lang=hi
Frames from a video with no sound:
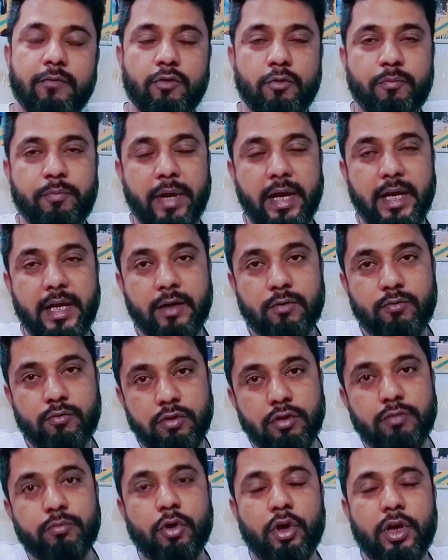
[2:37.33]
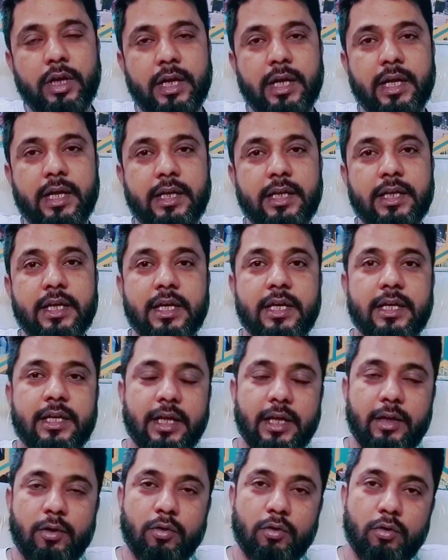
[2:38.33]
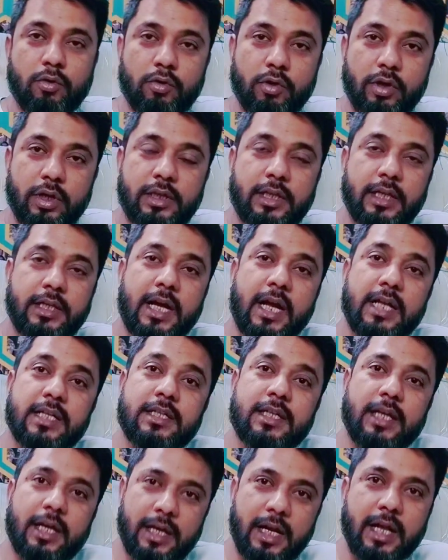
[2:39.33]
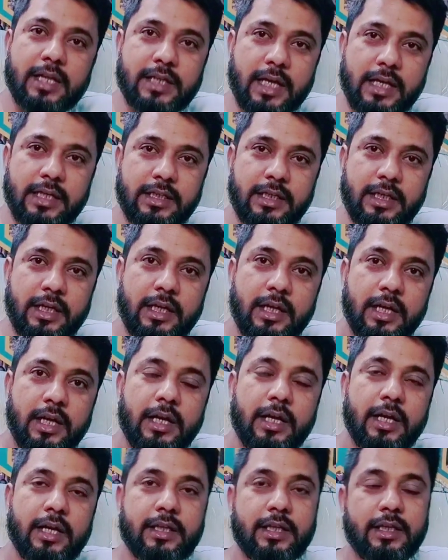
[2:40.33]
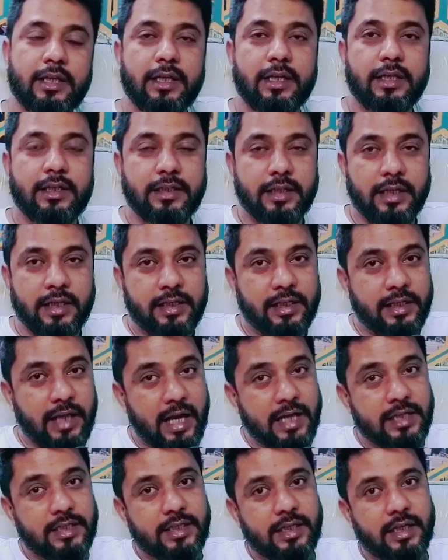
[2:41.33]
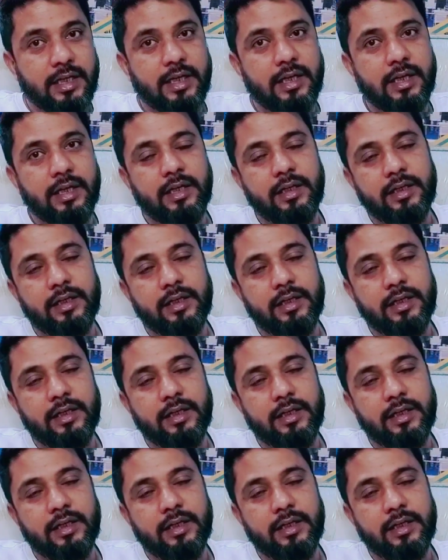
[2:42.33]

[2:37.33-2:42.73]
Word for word: वो पहले खुद बोल रहे हैं कि लोगों को एहतजाज करना चाहिए एहतजाज के